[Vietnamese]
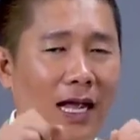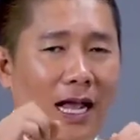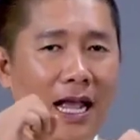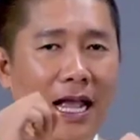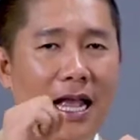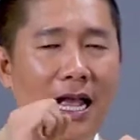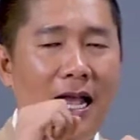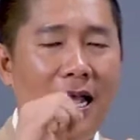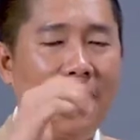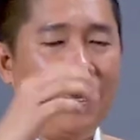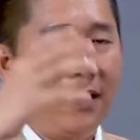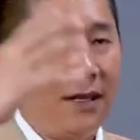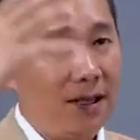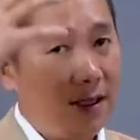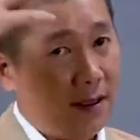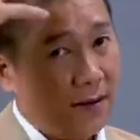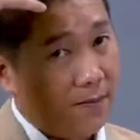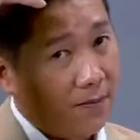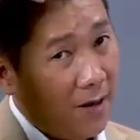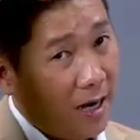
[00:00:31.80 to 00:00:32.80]
à
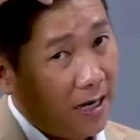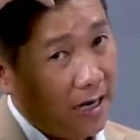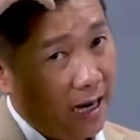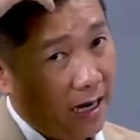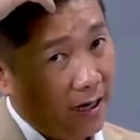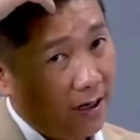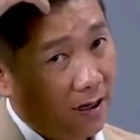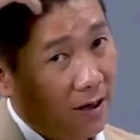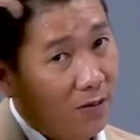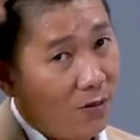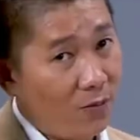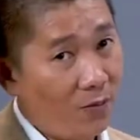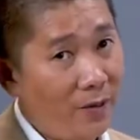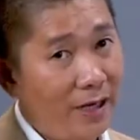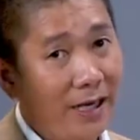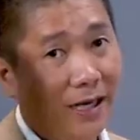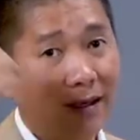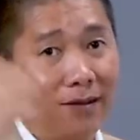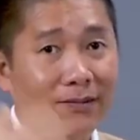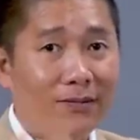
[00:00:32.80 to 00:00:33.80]
bên này nó có một
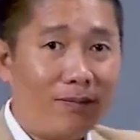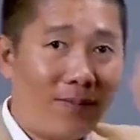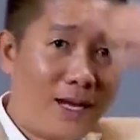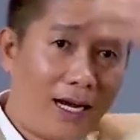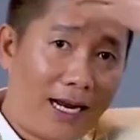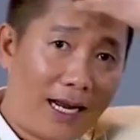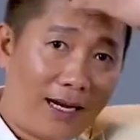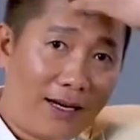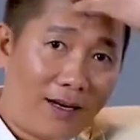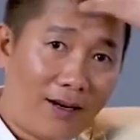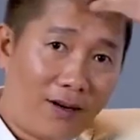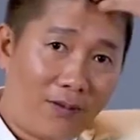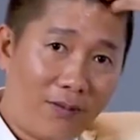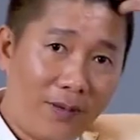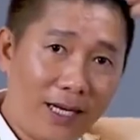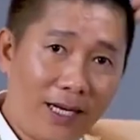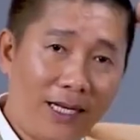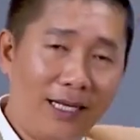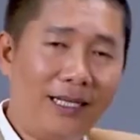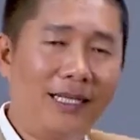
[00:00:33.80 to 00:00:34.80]
miếng bên này nó có
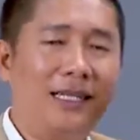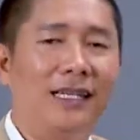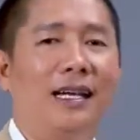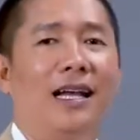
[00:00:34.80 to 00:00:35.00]
một miếng